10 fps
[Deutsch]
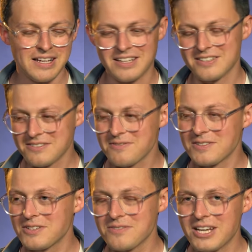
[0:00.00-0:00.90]
Das ist
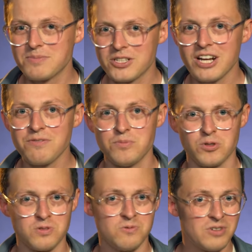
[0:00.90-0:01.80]
was, was wir erstmal schaffen
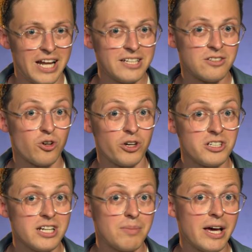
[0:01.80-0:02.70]
müssen. Vielleicht
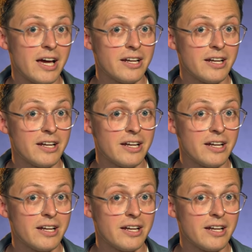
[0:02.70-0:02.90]
könnte dabei